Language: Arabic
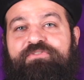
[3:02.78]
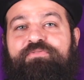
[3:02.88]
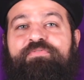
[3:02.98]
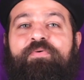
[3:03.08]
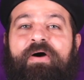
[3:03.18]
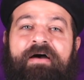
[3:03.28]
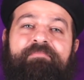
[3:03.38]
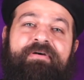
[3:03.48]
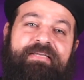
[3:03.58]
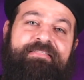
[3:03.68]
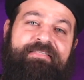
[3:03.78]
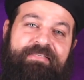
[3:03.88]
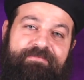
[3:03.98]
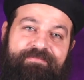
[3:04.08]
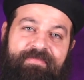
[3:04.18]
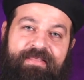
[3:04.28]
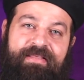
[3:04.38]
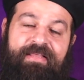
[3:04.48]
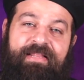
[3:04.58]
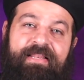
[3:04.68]
تشوف هو حبك قد ايه
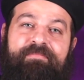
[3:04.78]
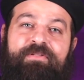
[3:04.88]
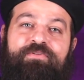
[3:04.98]
لما